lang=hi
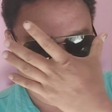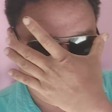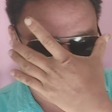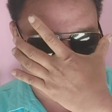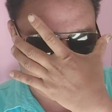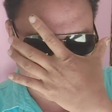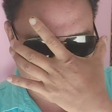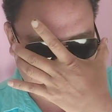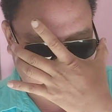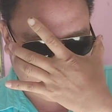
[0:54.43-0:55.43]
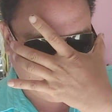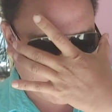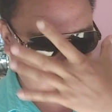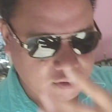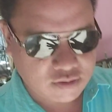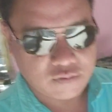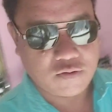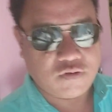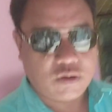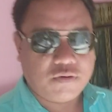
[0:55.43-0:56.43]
धूप से बचने के लिए गॉगल तो